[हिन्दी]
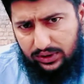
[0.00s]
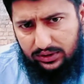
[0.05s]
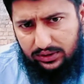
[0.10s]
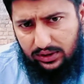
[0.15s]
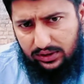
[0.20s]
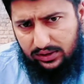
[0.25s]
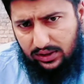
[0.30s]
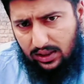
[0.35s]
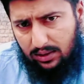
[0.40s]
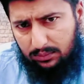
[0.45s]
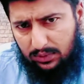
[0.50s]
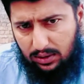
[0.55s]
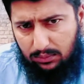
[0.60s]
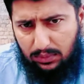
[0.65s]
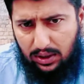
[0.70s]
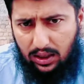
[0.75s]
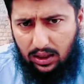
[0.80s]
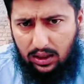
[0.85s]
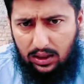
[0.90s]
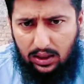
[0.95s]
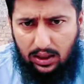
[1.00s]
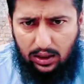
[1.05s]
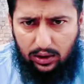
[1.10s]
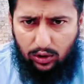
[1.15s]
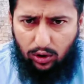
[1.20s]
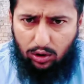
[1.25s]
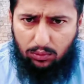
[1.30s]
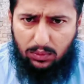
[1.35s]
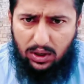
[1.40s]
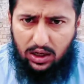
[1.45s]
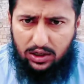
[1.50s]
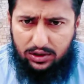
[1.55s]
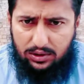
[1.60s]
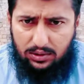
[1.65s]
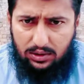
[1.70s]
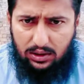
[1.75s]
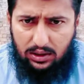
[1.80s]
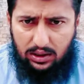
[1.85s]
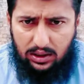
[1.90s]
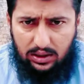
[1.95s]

उसी सिलसिले में मैं लॉन्ग मार्च